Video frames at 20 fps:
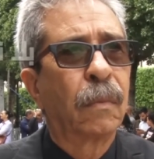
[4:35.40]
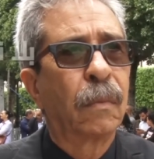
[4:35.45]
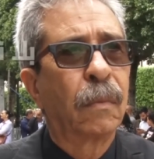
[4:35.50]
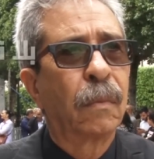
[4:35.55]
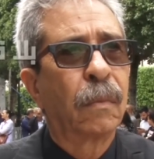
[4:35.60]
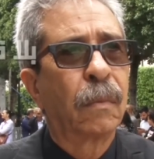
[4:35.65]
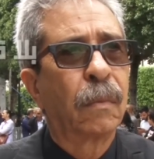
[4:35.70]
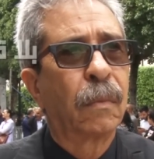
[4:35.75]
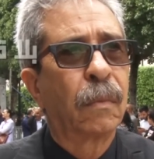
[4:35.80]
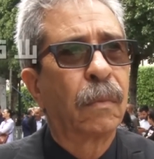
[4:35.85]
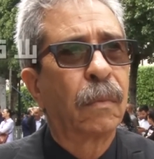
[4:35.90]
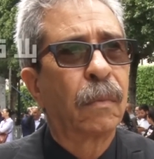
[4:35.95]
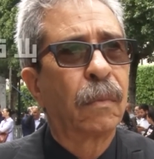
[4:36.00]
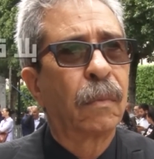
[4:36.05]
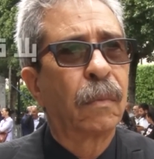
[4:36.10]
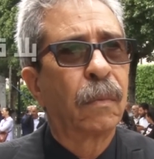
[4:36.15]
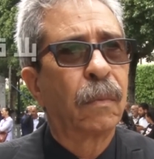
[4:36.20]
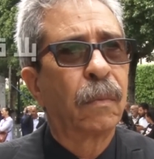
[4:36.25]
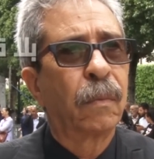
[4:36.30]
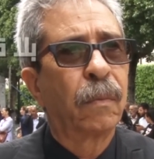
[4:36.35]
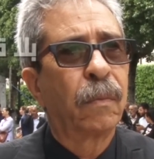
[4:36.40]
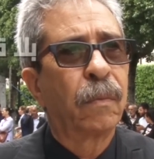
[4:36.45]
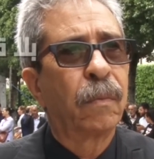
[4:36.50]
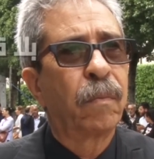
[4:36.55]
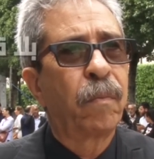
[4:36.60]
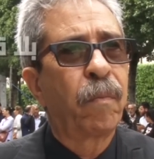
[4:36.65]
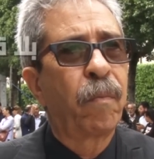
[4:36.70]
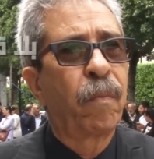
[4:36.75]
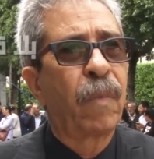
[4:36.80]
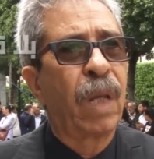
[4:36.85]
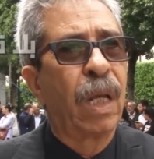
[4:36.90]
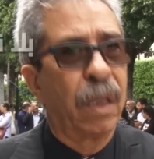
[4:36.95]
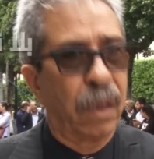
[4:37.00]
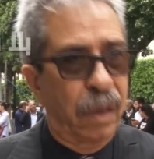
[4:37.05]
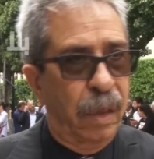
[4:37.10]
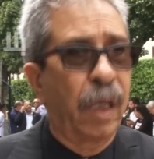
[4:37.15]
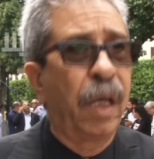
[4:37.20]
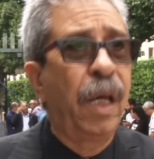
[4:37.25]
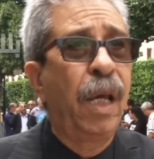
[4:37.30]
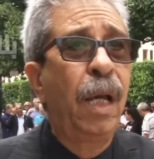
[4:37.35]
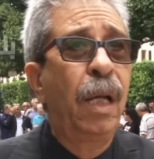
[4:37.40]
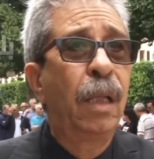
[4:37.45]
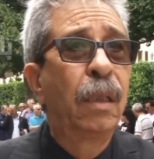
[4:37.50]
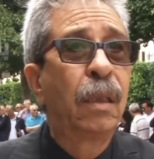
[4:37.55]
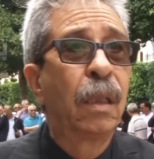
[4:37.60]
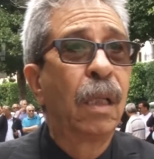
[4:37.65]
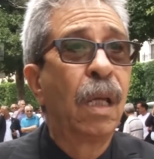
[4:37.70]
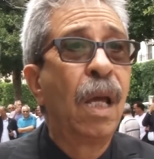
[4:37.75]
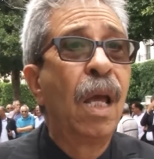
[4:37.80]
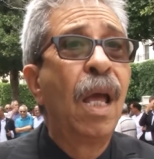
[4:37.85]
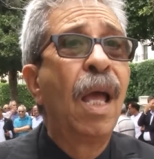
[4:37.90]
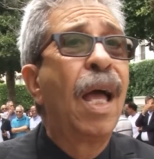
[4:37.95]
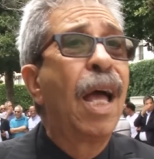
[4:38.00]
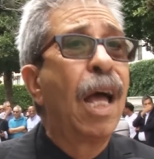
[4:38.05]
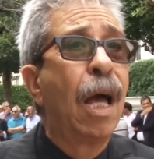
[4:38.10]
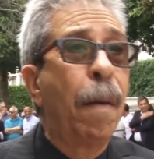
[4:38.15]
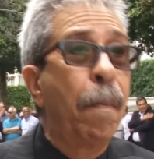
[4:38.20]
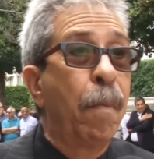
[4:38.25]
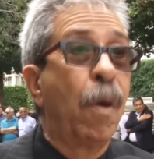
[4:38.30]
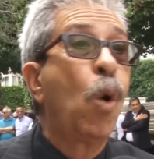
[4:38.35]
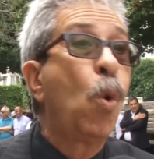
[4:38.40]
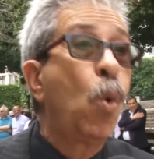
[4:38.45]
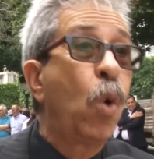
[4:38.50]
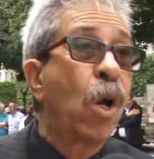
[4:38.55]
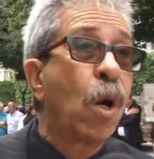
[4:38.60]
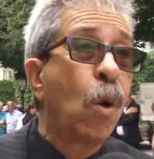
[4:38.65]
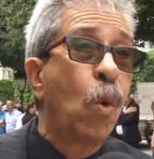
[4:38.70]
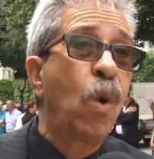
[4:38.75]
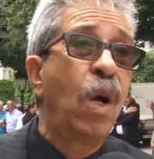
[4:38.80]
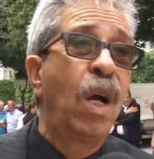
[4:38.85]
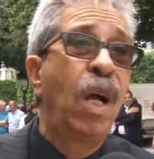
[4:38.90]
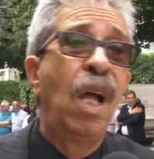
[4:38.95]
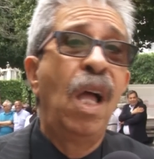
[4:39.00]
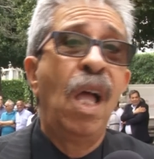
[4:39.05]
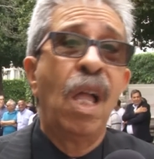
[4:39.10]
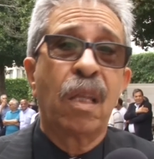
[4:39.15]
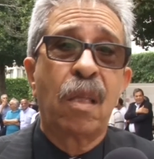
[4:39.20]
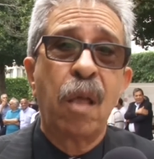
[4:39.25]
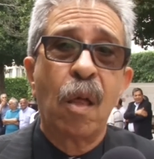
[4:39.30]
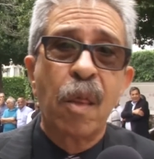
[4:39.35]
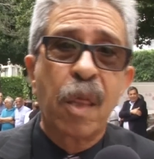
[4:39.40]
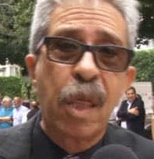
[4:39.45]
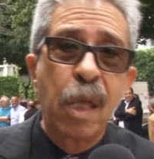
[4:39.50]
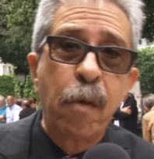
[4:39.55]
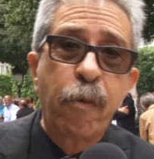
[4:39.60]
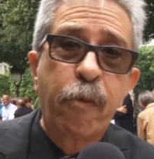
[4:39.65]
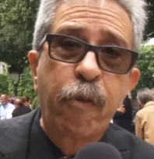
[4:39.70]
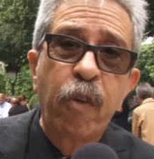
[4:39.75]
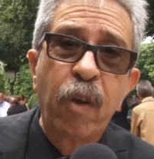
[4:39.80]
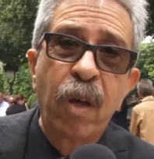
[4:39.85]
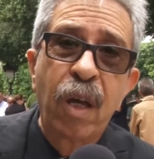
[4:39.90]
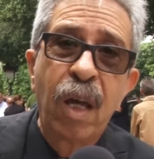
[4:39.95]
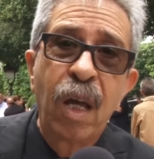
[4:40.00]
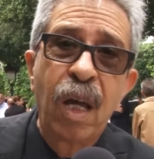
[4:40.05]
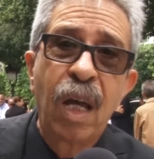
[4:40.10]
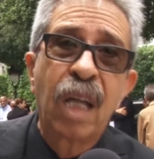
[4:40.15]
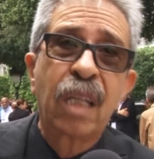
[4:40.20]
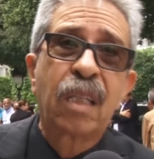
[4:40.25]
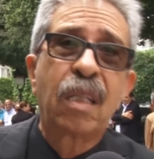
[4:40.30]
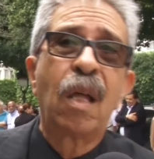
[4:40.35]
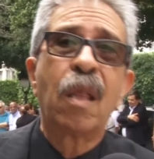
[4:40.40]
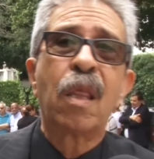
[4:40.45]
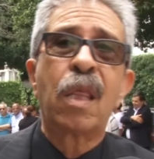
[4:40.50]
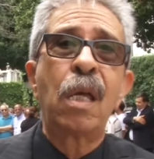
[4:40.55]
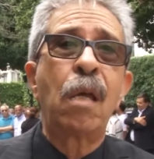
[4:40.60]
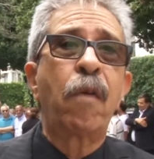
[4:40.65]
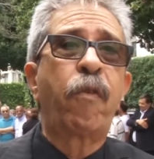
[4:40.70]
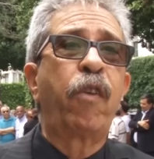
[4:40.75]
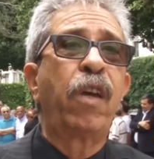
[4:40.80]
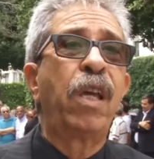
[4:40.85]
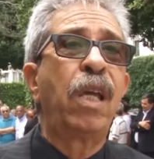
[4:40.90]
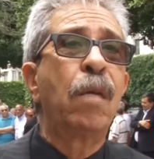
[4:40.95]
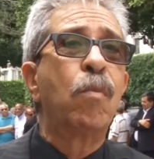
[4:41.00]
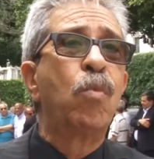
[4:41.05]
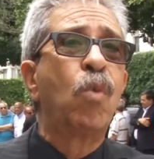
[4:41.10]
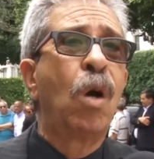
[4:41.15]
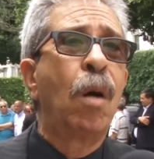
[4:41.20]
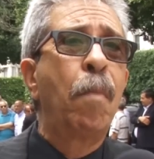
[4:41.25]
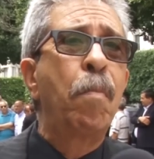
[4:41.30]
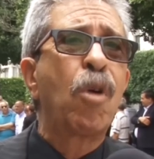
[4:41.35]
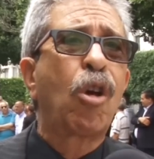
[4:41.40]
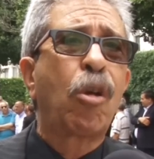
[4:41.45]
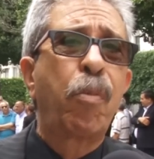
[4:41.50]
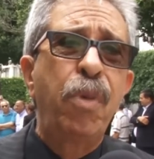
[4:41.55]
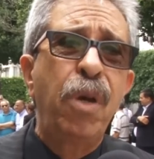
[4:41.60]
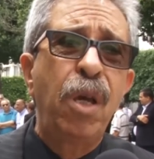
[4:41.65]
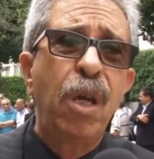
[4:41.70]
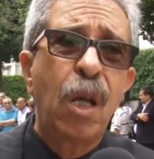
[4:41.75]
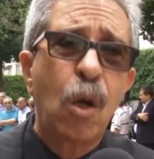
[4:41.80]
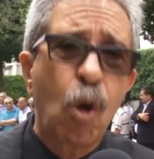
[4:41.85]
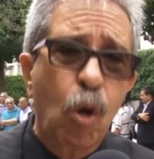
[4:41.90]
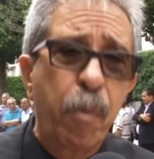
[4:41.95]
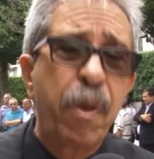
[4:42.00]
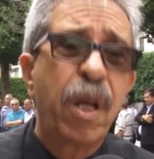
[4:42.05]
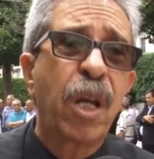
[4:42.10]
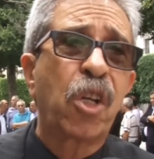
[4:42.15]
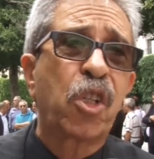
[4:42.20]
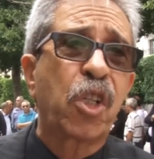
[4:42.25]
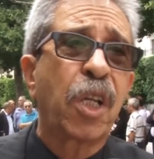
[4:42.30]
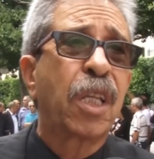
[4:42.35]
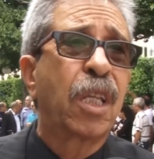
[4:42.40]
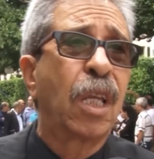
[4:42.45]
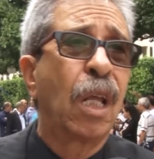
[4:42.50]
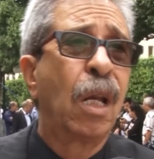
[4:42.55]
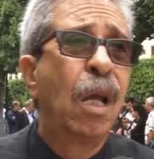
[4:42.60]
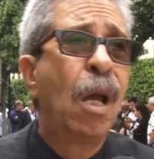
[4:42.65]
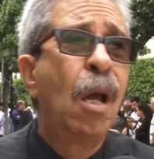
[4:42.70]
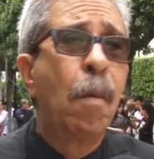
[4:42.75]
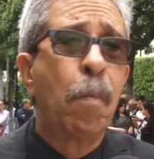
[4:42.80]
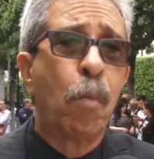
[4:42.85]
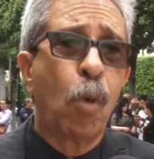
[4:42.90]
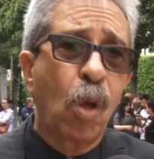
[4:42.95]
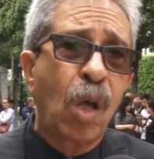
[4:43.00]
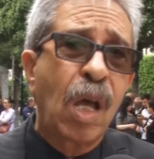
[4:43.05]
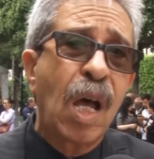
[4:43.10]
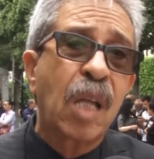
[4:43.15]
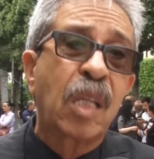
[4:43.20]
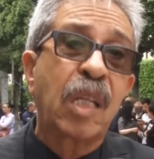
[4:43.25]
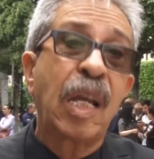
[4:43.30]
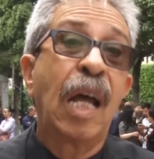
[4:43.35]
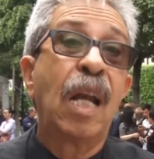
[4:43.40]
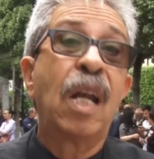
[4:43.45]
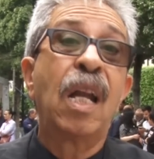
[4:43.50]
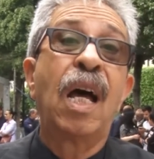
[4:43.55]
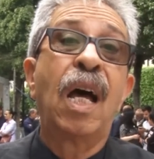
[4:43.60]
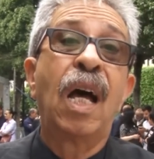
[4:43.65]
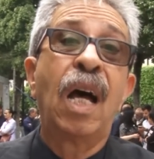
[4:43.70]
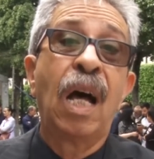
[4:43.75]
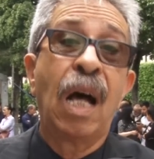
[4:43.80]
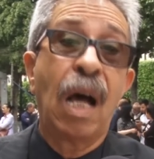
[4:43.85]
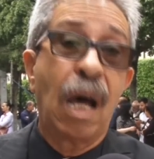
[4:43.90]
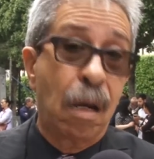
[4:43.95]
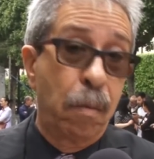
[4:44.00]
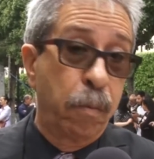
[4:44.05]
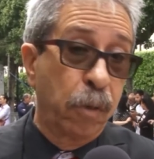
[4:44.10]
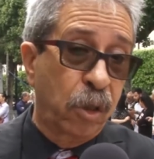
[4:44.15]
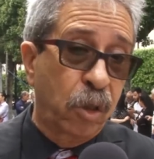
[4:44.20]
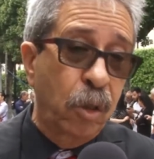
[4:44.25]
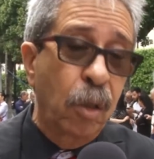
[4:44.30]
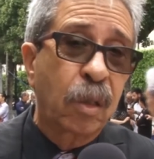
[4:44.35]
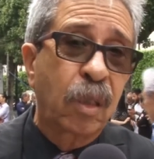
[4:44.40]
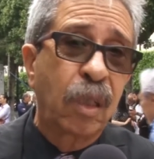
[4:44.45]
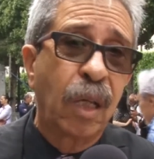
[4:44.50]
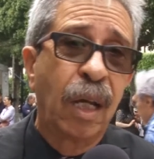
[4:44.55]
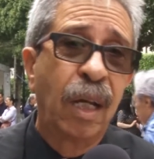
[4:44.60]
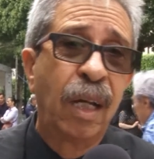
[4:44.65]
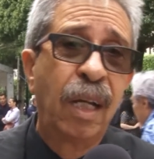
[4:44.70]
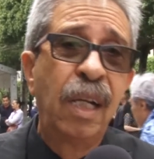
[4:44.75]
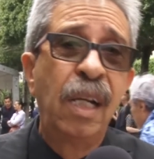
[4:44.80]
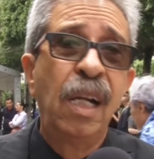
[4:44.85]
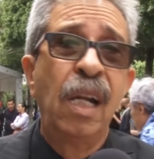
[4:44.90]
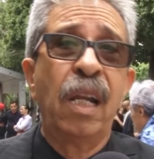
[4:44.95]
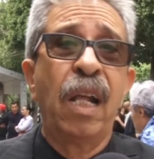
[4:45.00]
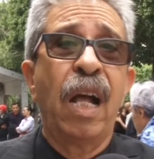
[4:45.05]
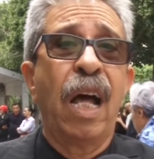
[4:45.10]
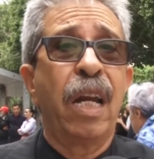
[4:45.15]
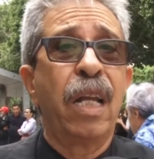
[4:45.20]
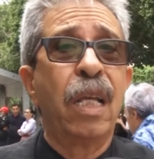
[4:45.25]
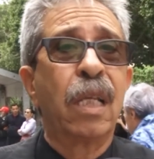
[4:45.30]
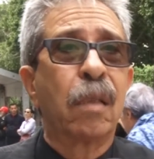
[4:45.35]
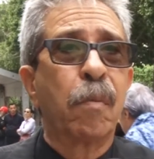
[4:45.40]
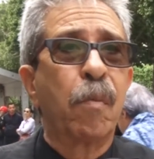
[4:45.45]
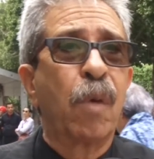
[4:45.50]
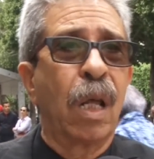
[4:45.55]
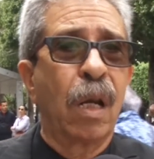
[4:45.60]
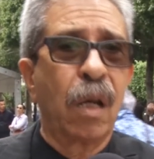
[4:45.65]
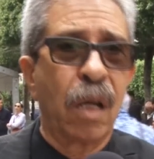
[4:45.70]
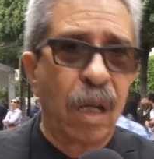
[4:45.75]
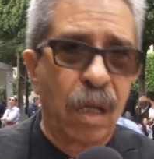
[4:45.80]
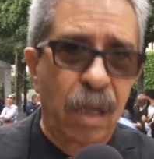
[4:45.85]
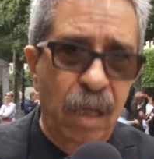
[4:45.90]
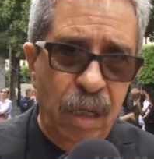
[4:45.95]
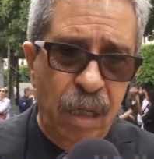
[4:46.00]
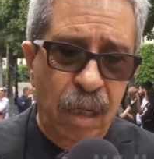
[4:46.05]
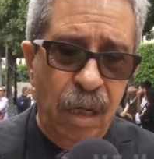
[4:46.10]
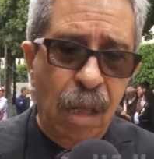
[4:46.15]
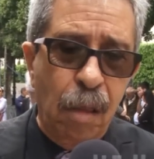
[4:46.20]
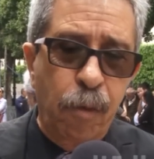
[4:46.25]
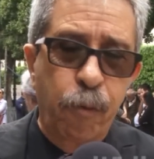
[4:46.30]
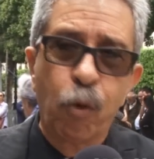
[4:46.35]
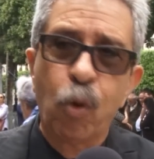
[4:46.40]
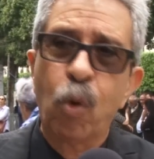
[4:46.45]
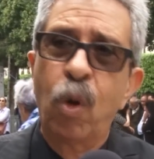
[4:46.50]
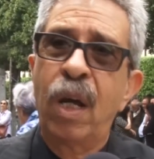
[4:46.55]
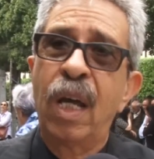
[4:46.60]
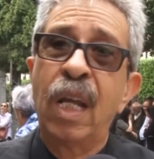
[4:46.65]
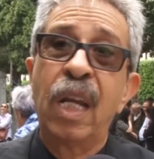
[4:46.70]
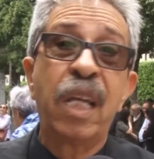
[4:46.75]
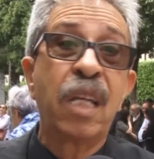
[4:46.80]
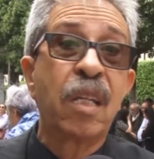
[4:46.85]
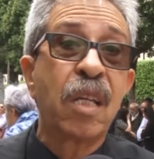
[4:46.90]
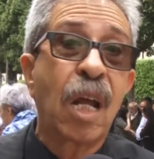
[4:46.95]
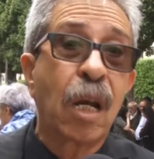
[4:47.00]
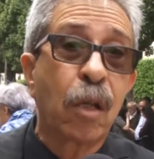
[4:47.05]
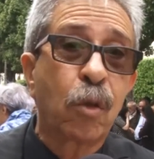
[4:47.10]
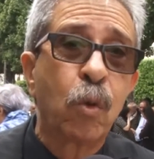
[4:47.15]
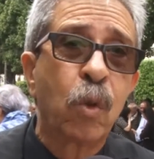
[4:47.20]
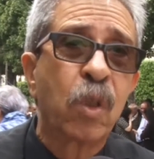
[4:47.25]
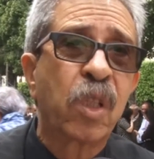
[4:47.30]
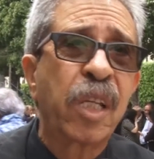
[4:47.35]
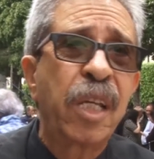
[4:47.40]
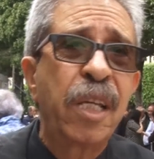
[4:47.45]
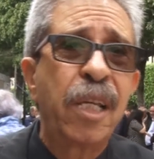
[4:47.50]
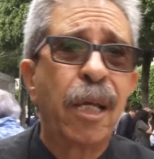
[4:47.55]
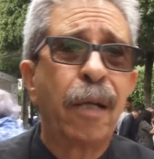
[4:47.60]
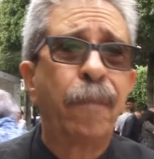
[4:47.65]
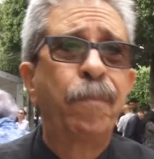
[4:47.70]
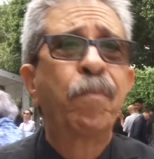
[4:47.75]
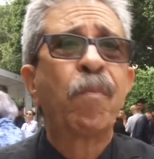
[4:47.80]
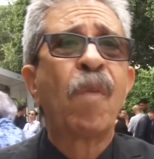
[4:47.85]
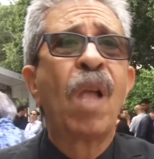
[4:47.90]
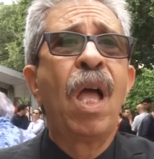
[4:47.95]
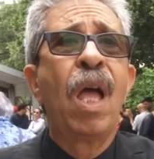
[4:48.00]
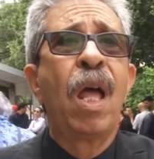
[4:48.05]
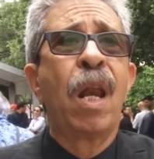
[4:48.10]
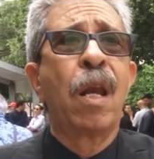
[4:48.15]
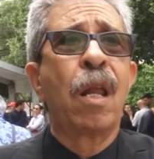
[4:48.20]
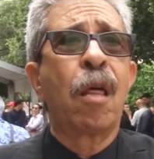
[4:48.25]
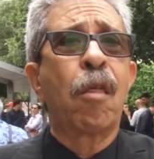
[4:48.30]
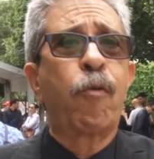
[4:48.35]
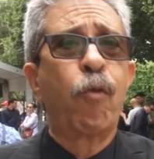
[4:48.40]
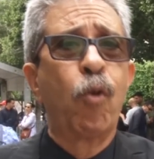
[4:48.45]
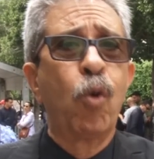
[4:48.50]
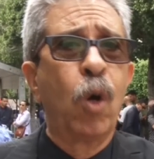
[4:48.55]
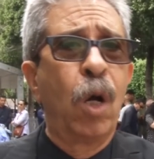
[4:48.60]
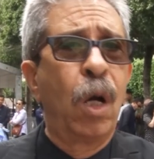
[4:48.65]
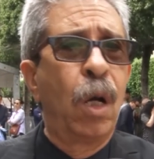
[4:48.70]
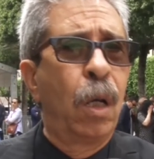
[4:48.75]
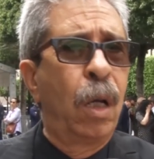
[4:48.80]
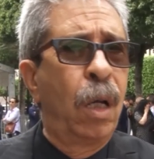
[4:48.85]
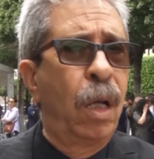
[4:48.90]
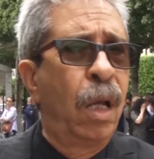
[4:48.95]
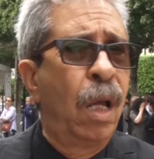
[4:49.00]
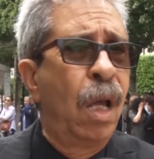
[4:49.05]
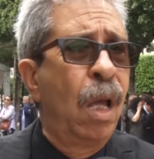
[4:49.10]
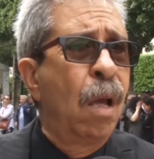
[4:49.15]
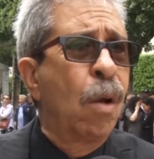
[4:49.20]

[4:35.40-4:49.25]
بالعيد والأبرام صحيح اهم هو هو تنظيف آه، التنظيف هي مهمه كبيره وكبيره جدا ملقاه على هرم السلطه نحن لازم ننظفوا الاداره التونسيه ننظفوا آه،